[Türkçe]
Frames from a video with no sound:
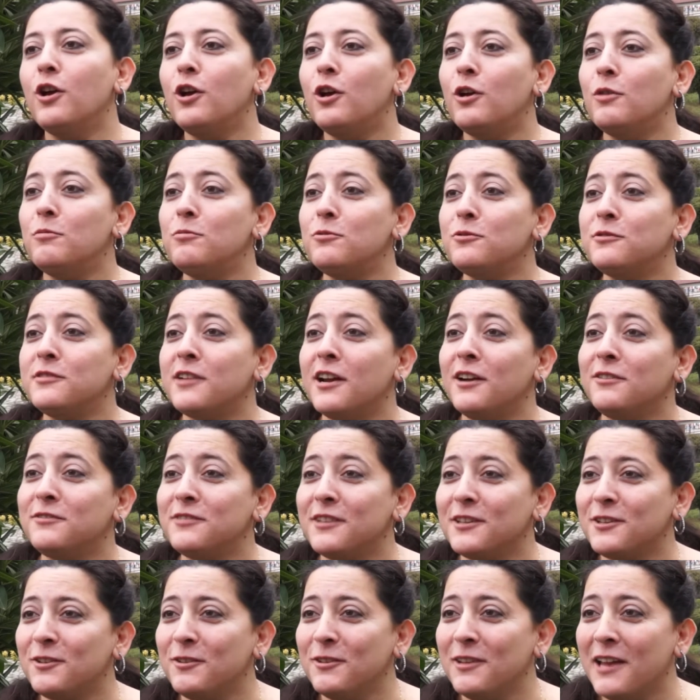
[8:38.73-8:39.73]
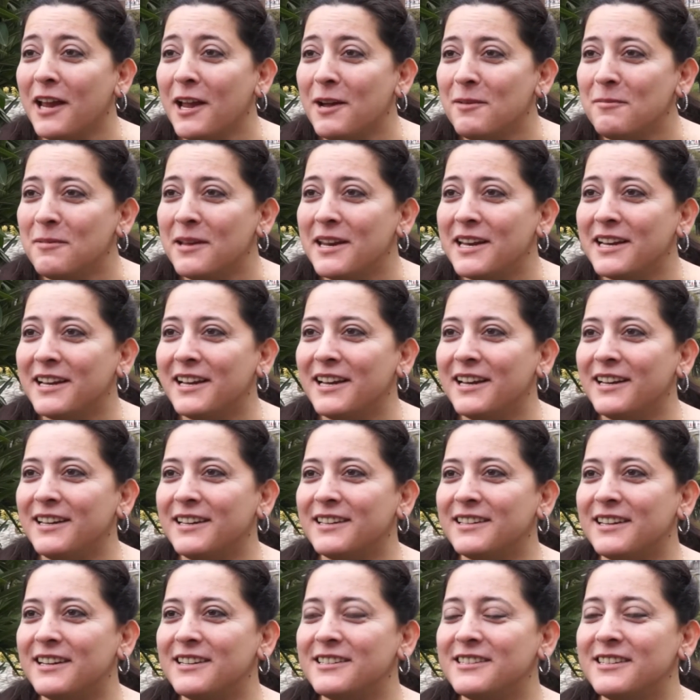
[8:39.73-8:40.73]
Öbür tarafta Güney Amerika'ya
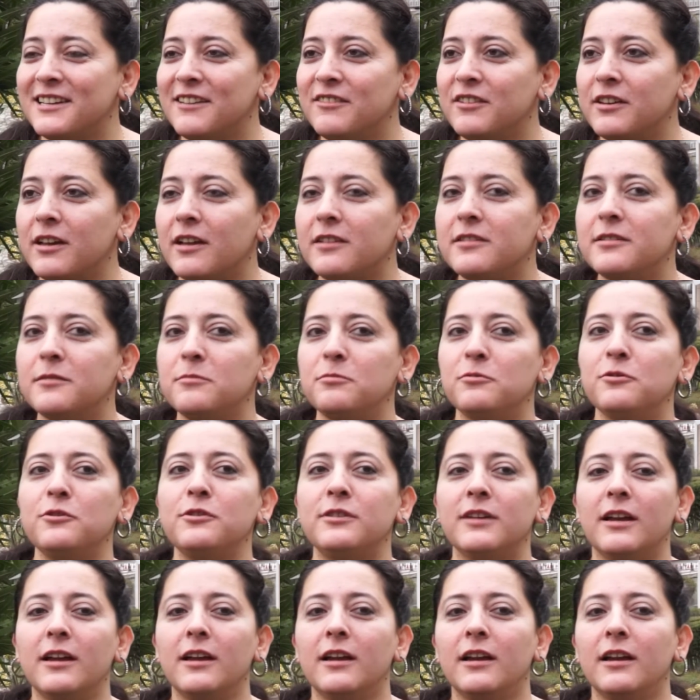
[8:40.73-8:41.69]
kadar sevkiyat yapıyoruz.